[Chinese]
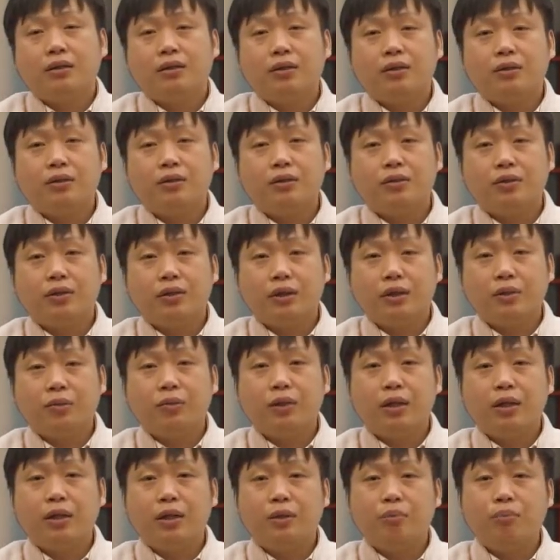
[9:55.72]
所以，
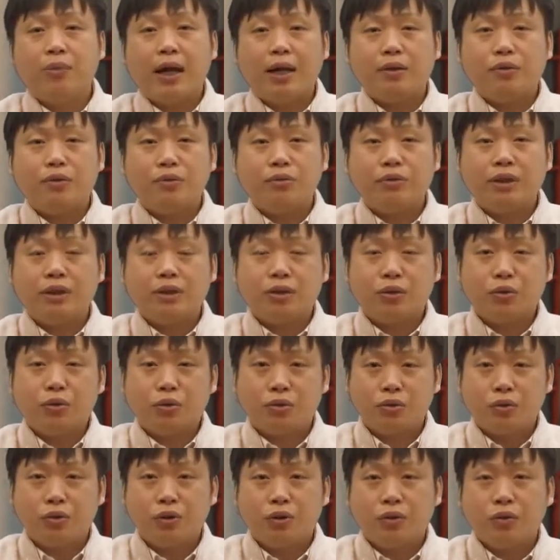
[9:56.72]
为了满足这个
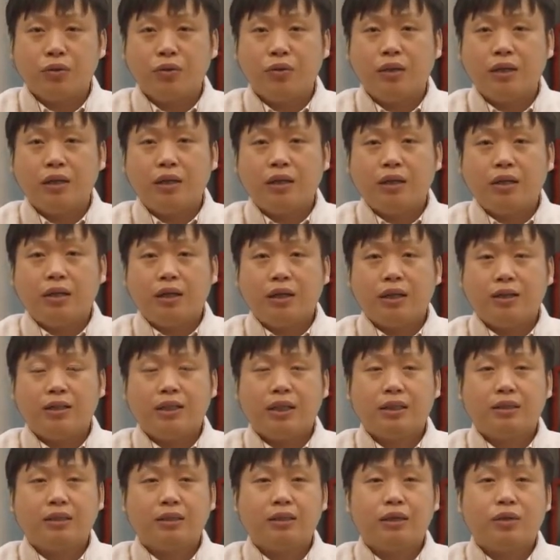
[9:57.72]
需求，
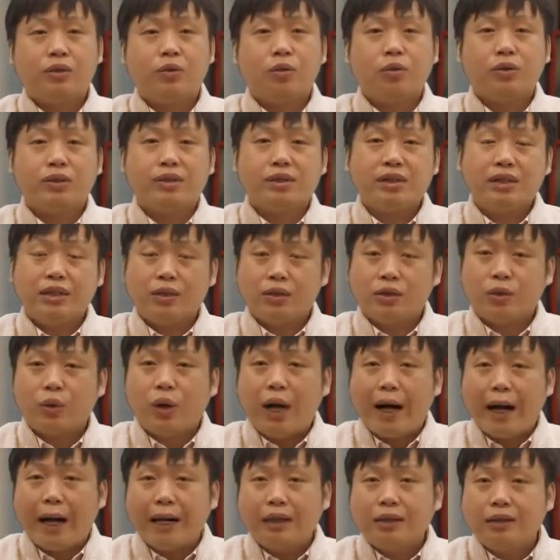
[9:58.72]
像这个活字印
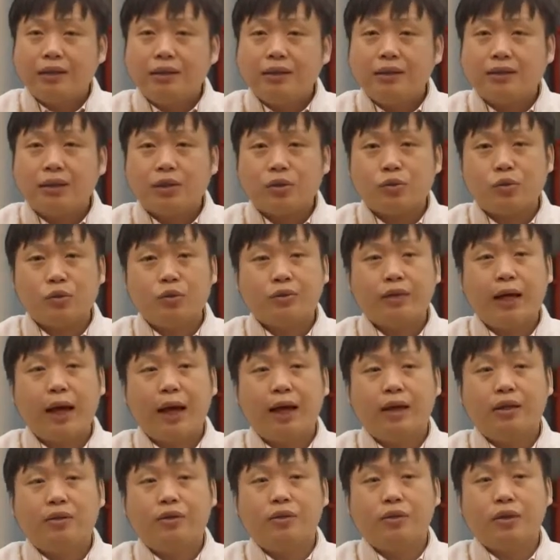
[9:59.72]
刷在宋代
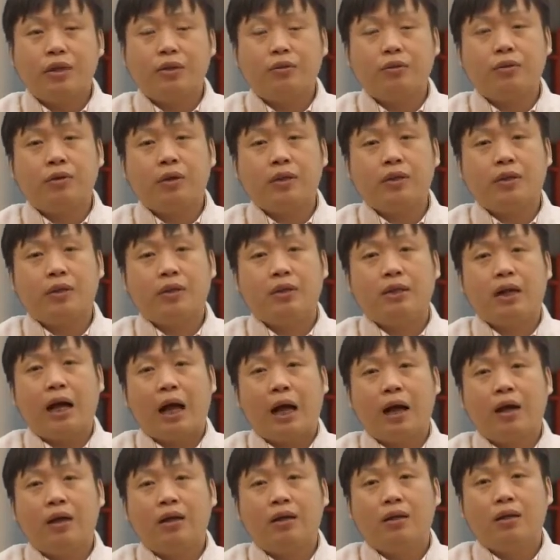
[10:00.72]
就应运而生了。
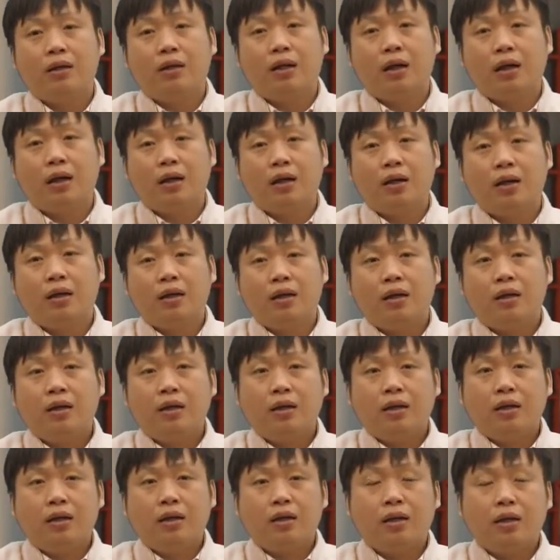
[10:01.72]

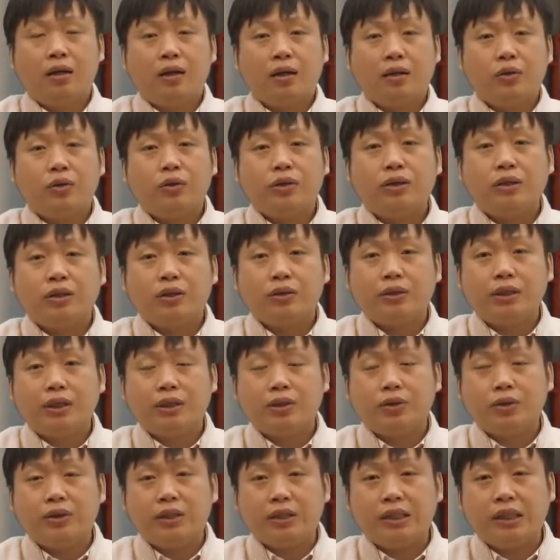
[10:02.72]
很多时候，这
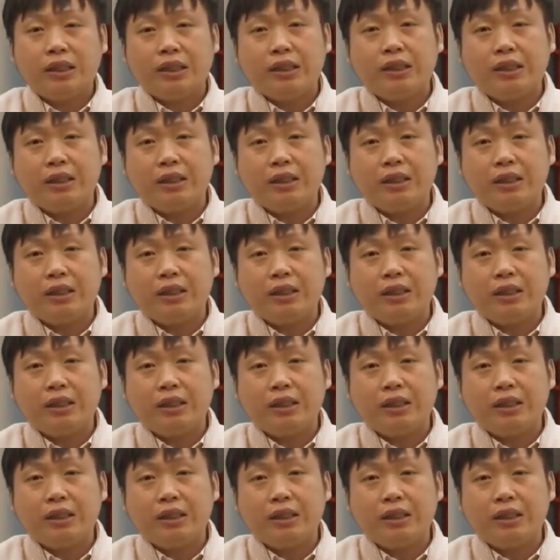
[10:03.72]
就是鸡和